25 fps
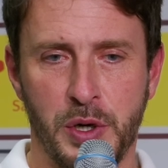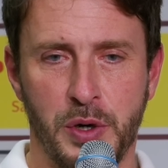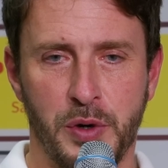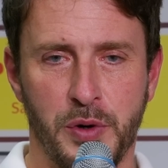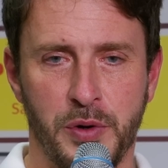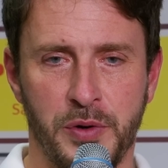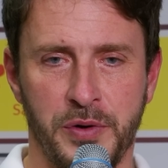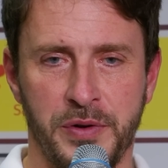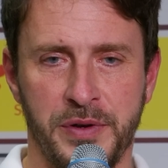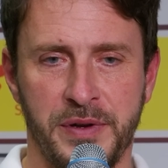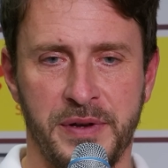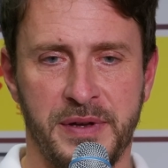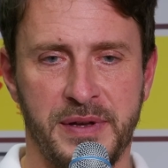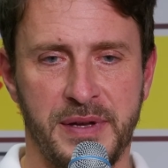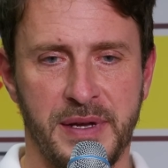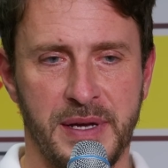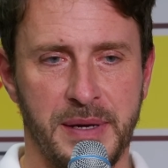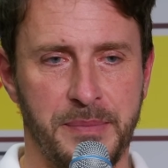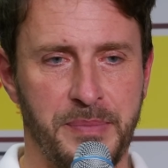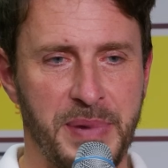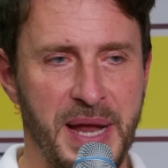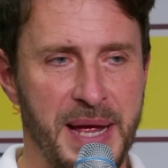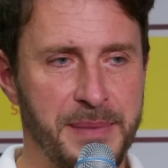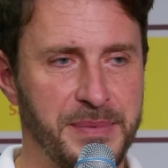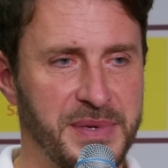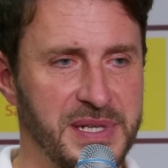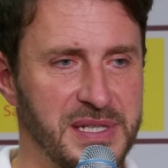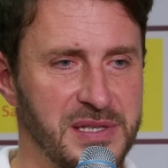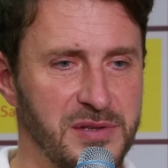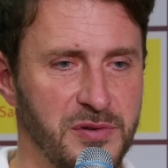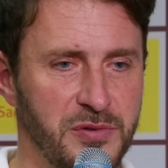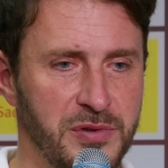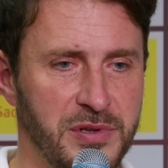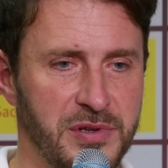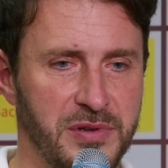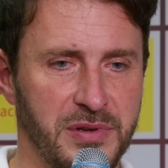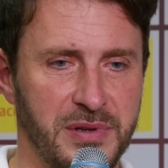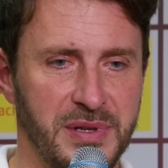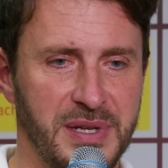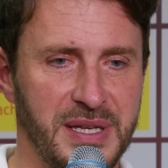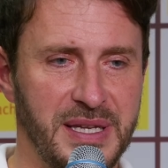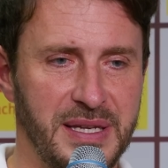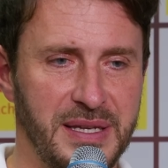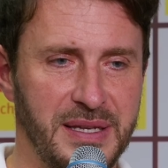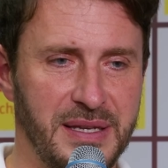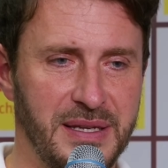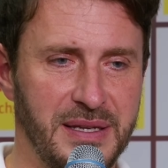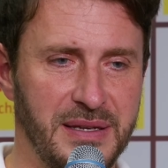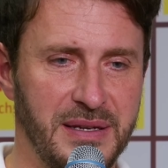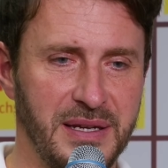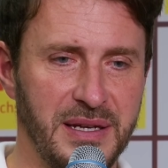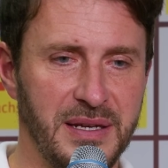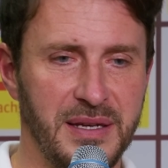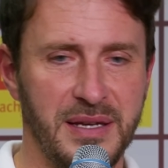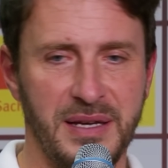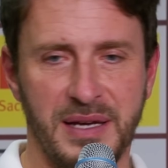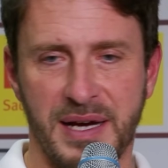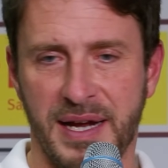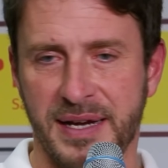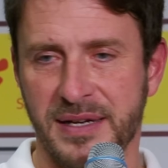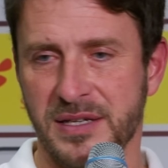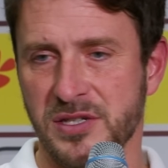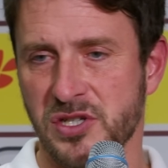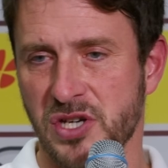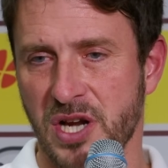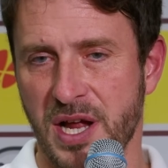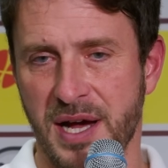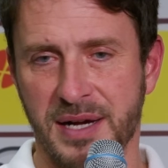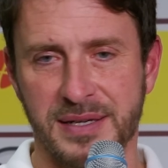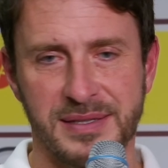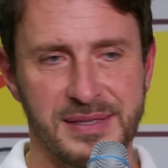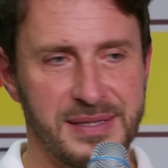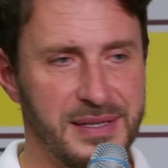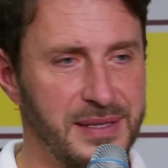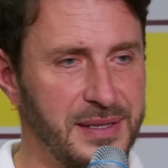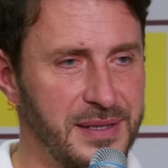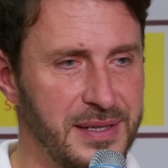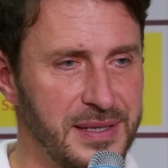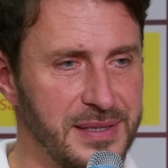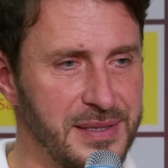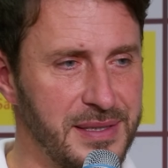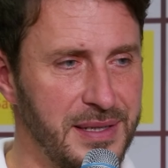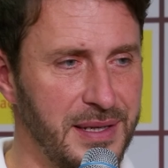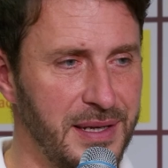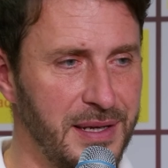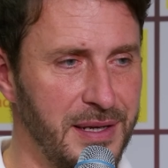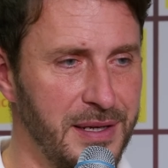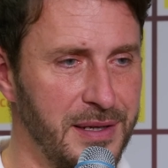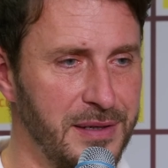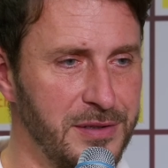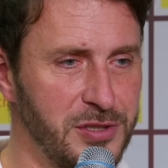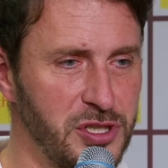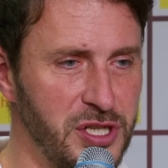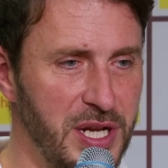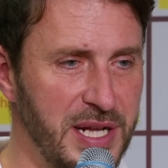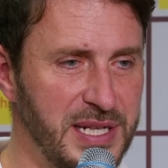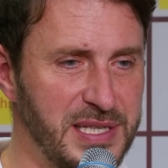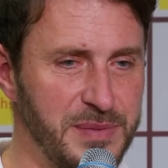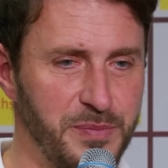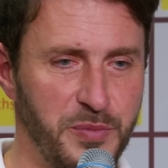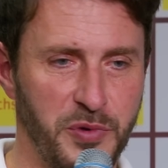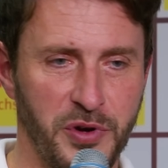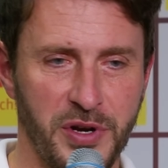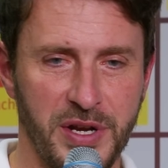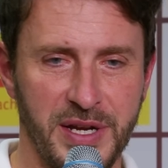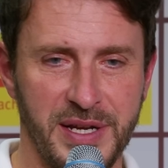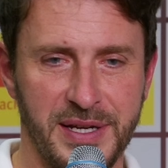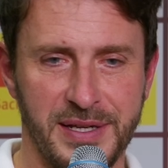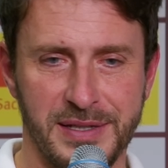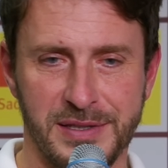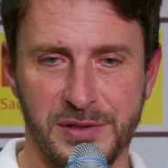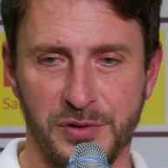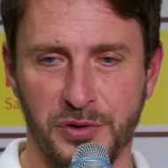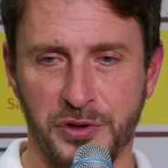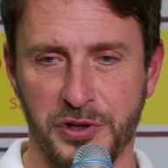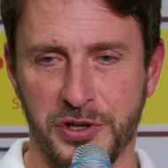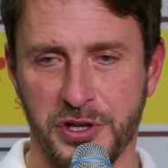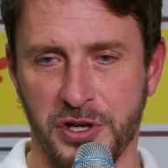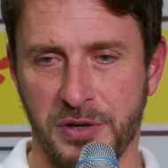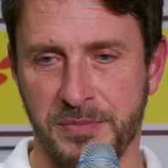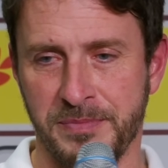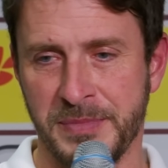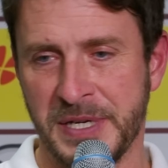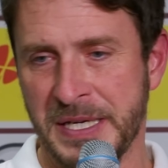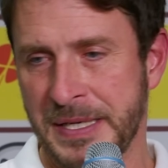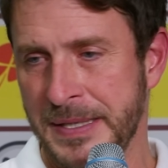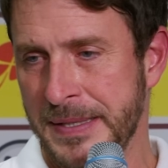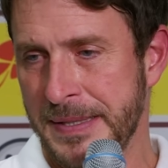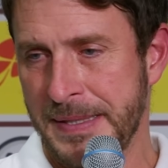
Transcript: und äh, bleibt gesund und die, die angeschlagen sind, dass die schnellstmöglich zurückkommen.